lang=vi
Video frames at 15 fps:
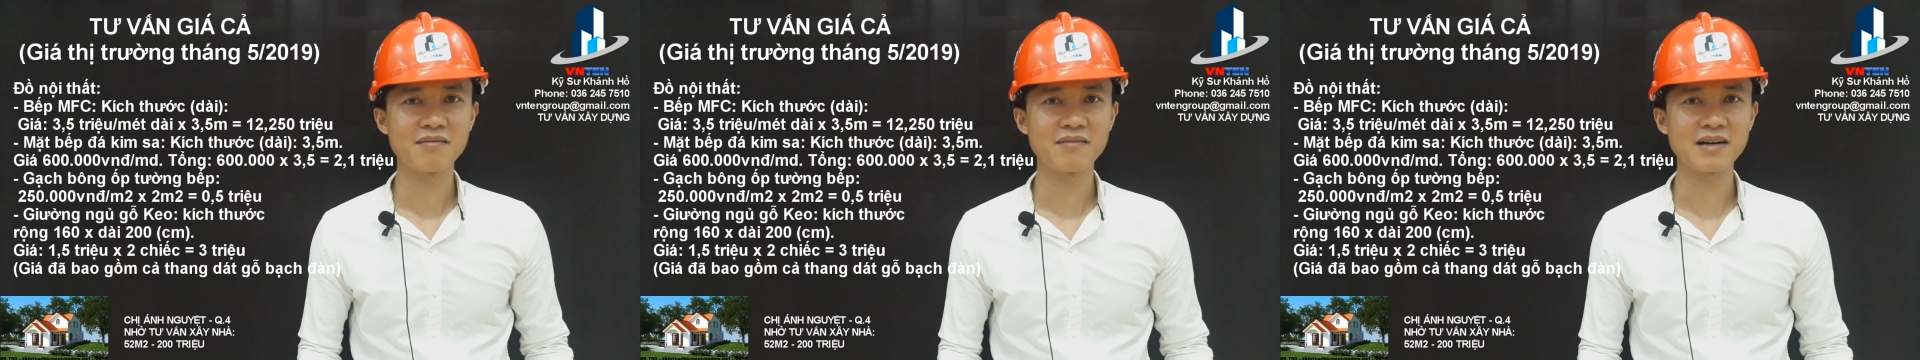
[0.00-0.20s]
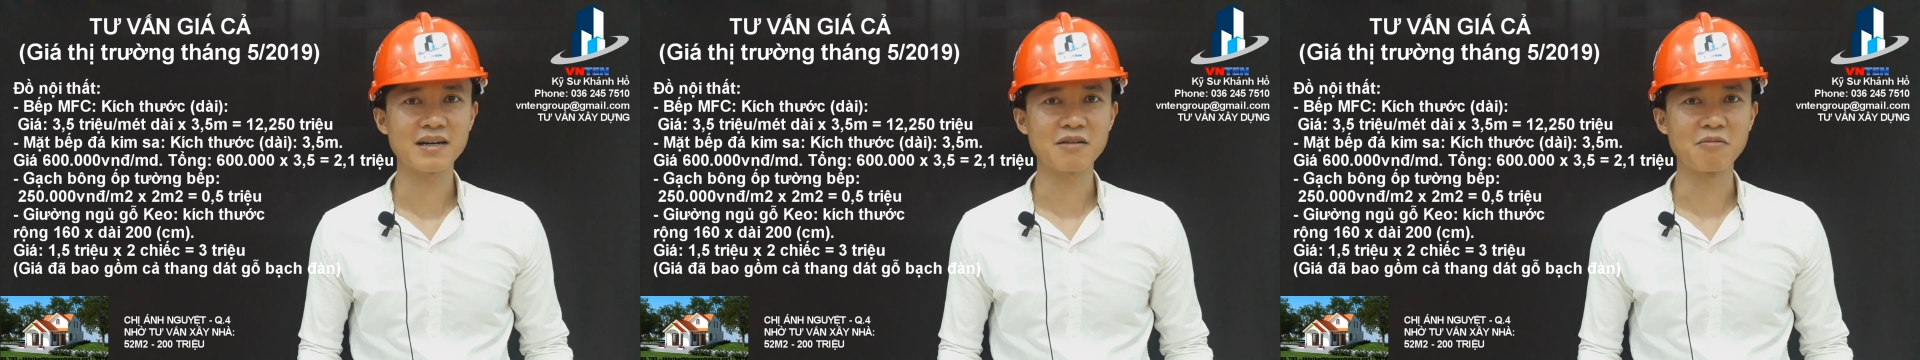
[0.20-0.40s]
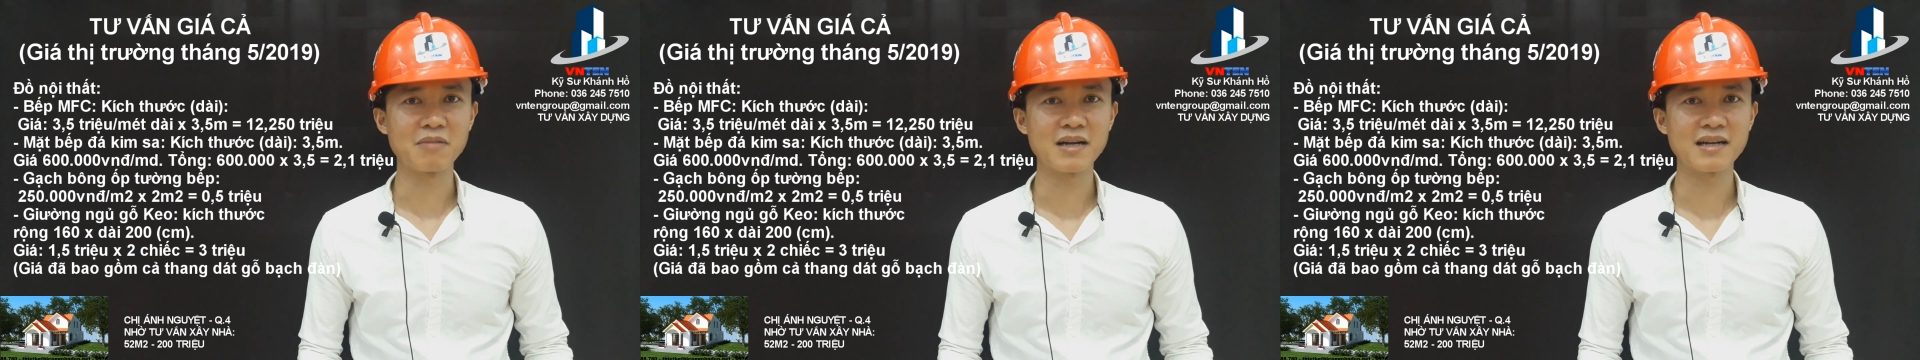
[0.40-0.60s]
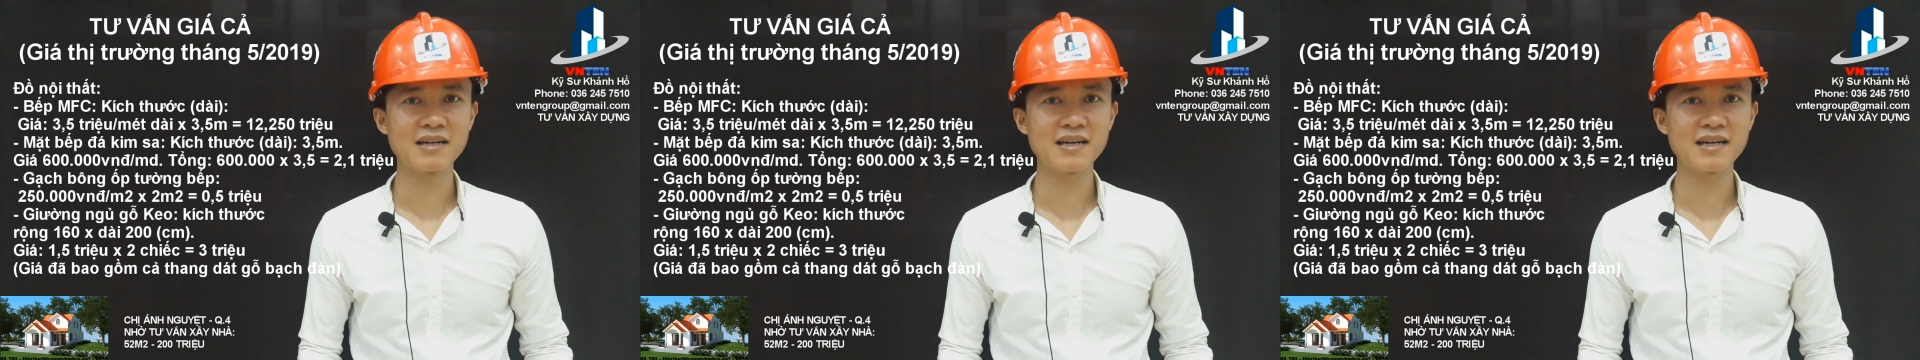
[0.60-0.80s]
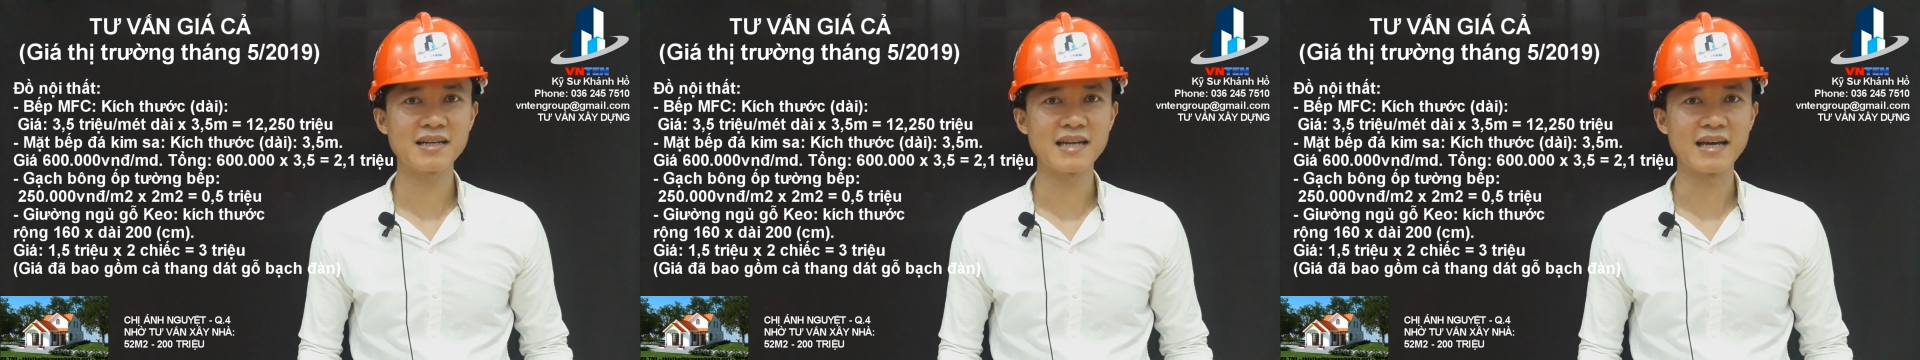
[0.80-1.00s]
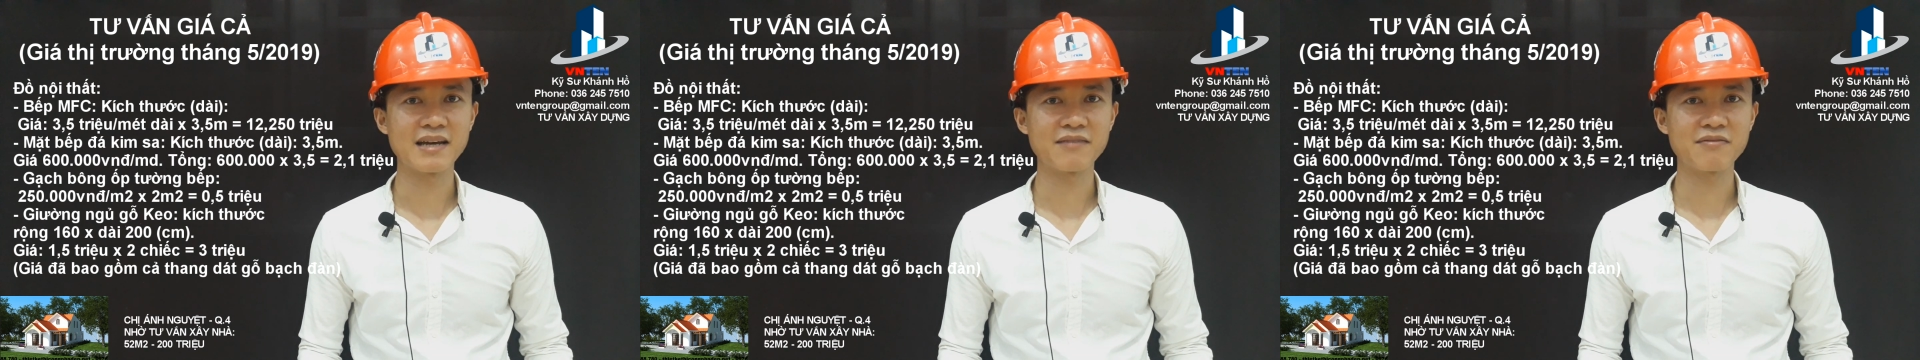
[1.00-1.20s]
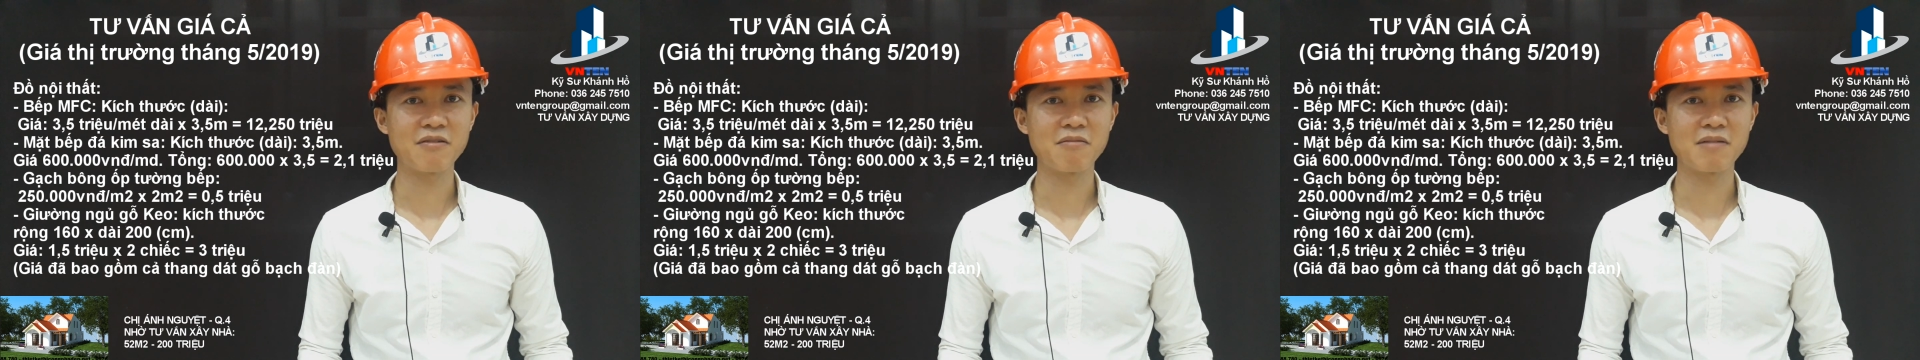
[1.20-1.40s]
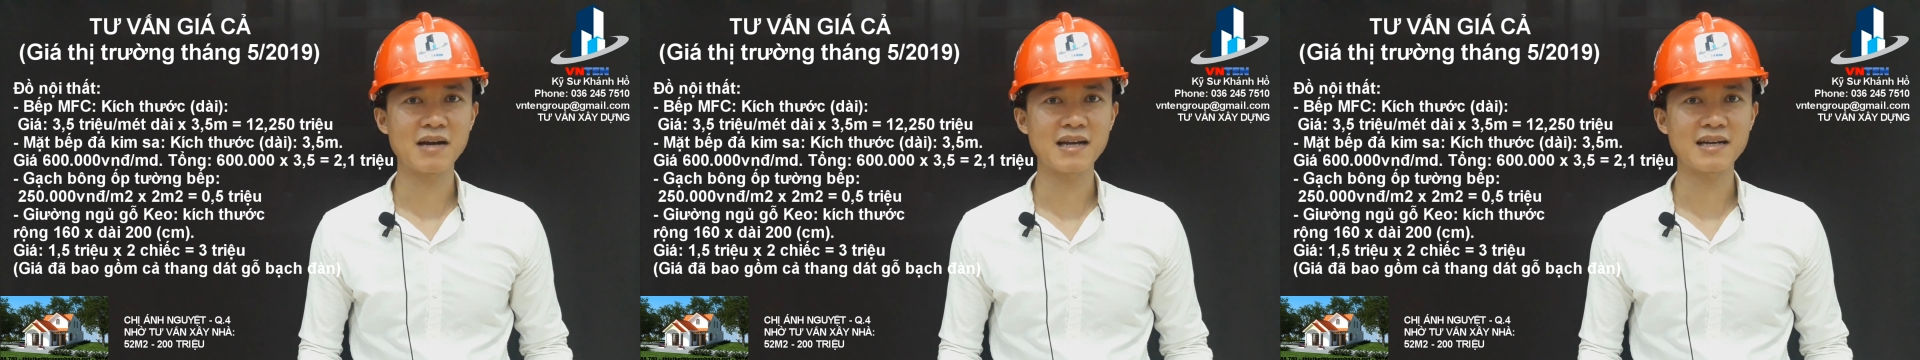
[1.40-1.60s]
và cũng là nơi để
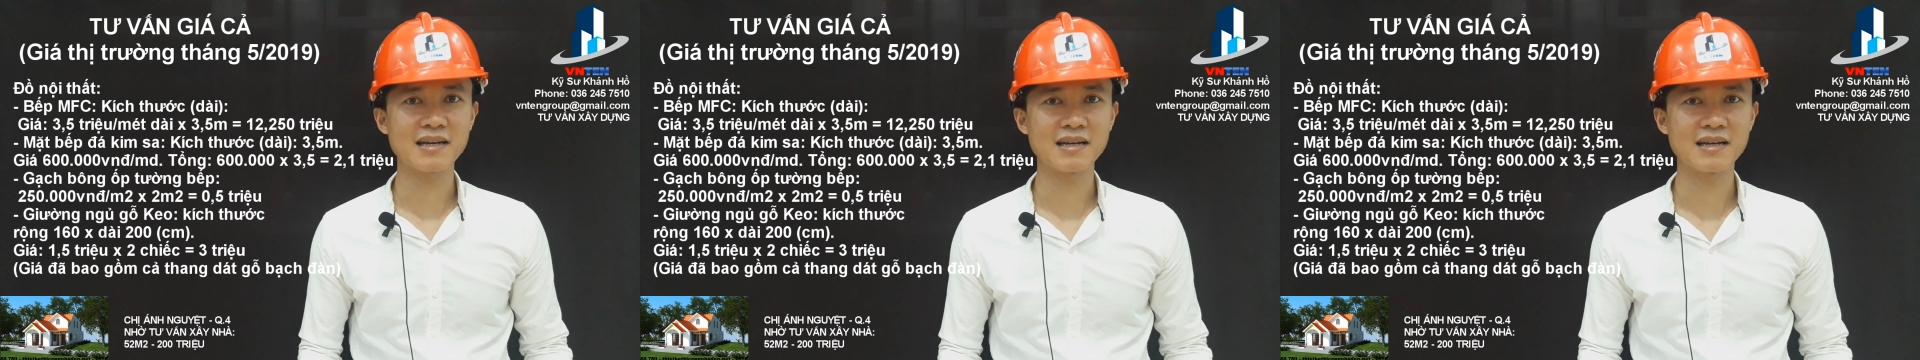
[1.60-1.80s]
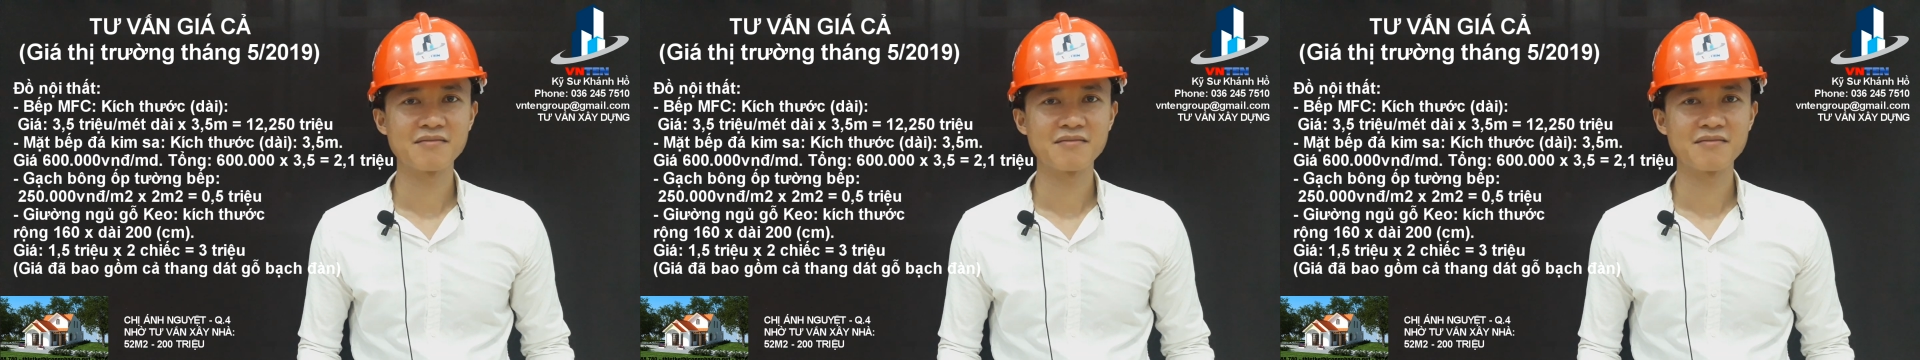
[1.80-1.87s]
phòng ăn.